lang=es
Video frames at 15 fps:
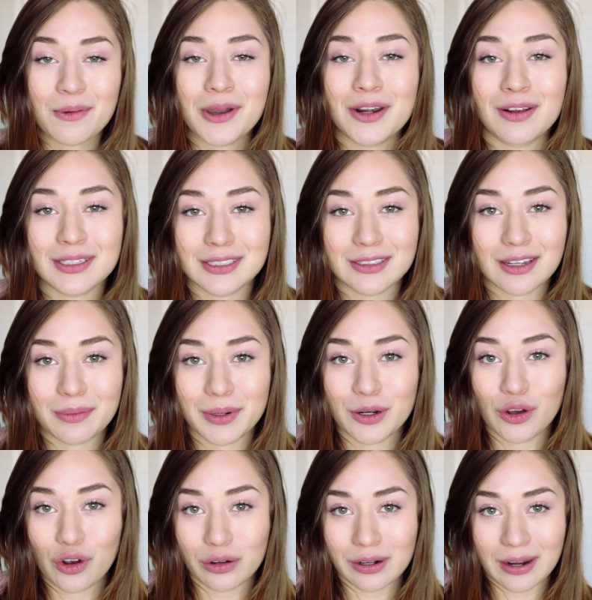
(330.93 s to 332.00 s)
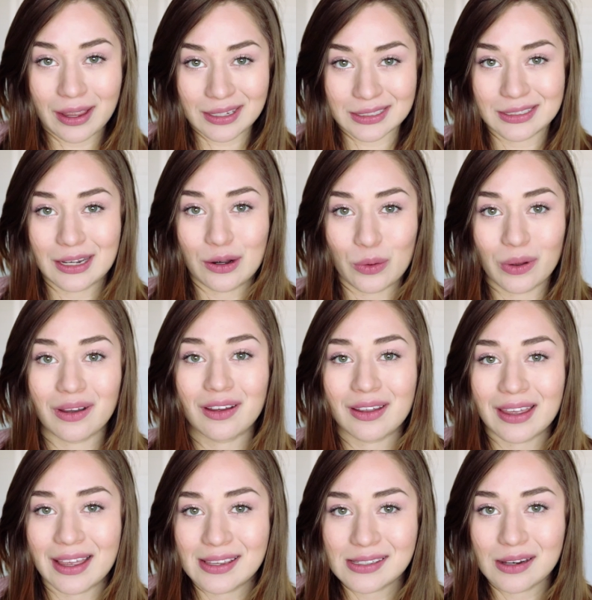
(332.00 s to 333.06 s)
bueno, así termino con este look
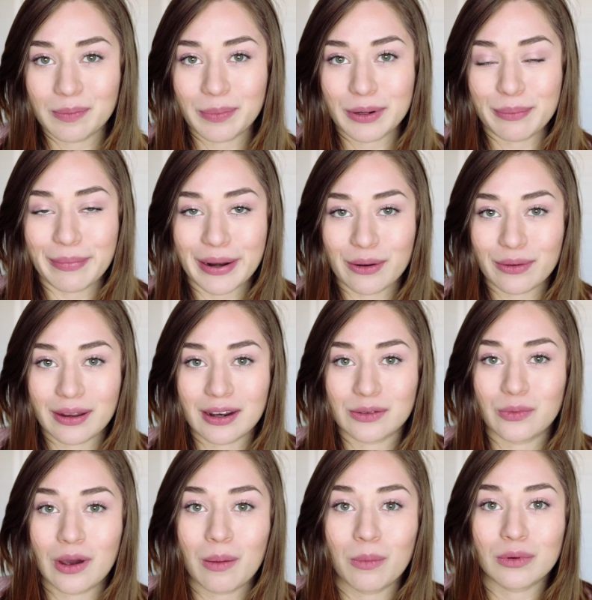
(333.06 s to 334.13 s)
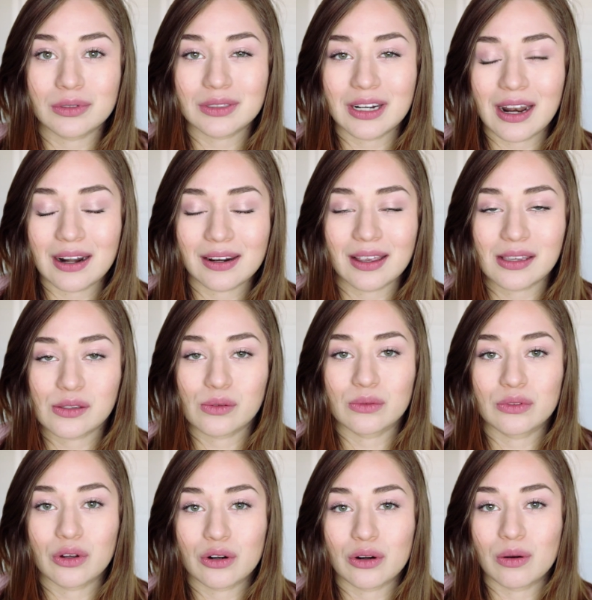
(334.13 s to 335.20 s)
que es el primero que les voy a mostrar, que es
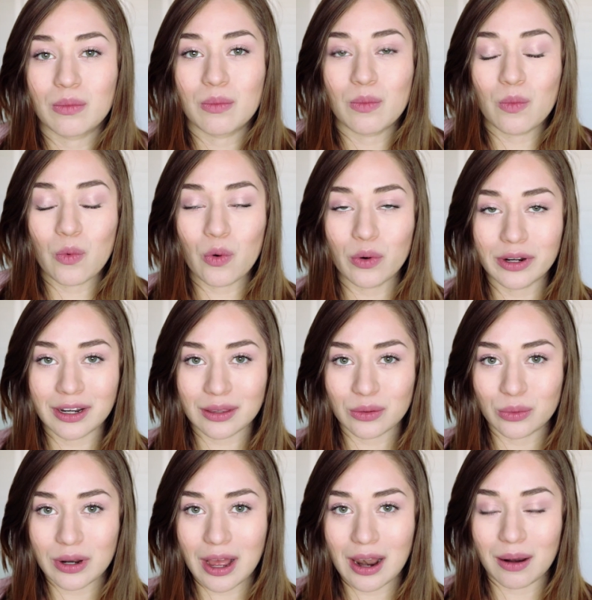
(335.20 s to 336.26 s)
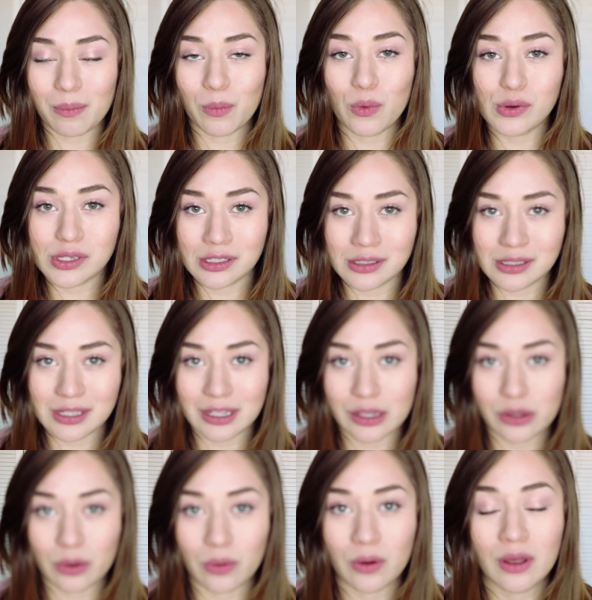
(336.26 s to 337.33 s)
un tono muy natural, muy
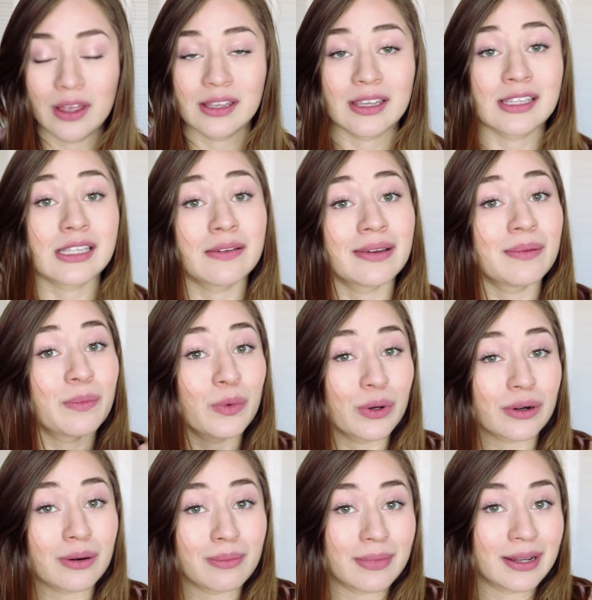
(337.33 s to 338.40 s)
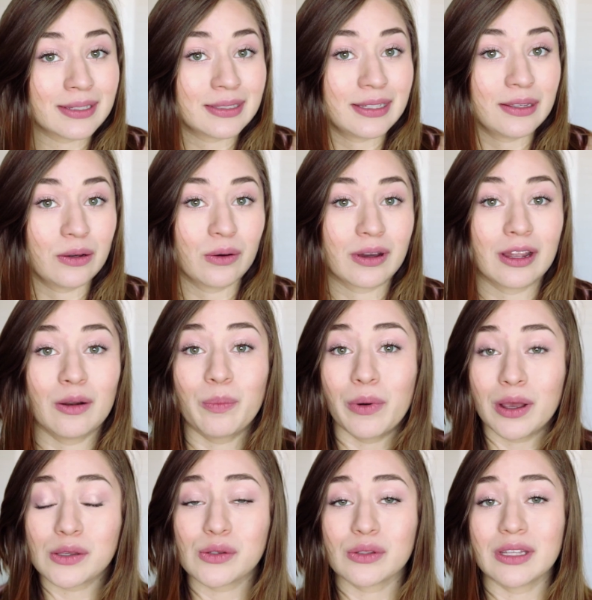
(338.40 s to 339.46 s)
sencillo, que se ve muy romántico, que lo
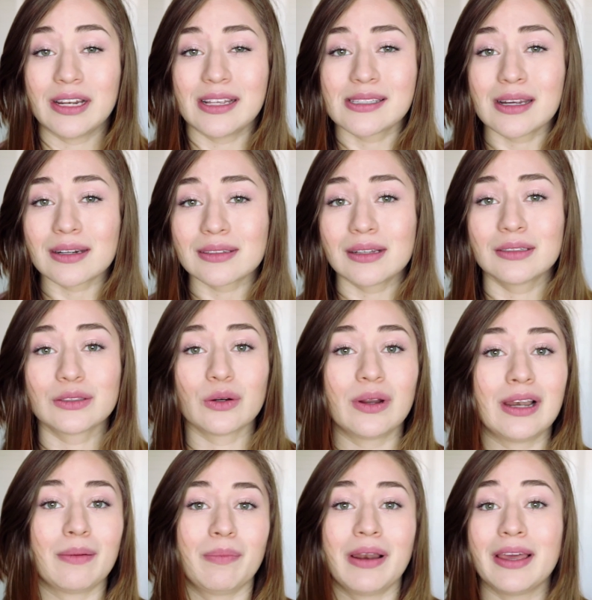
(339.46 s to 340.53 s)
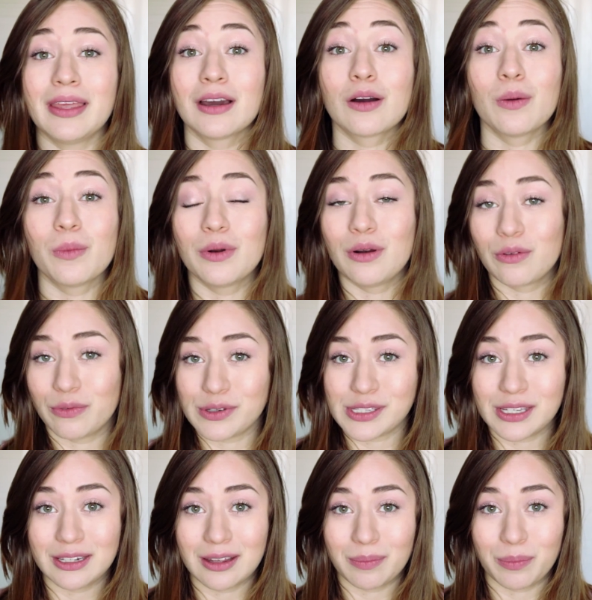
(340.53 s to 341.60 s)
puedes utilizar tanto en la playa como en la
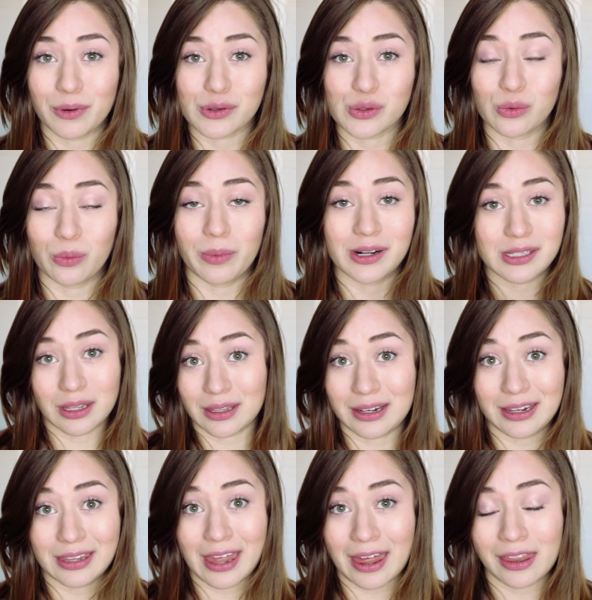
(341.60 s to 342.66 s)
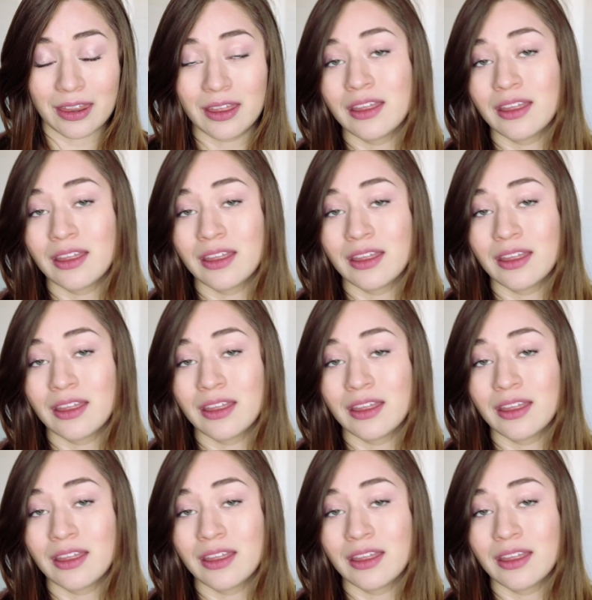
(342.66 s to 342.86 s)
oficina por su versatilidad.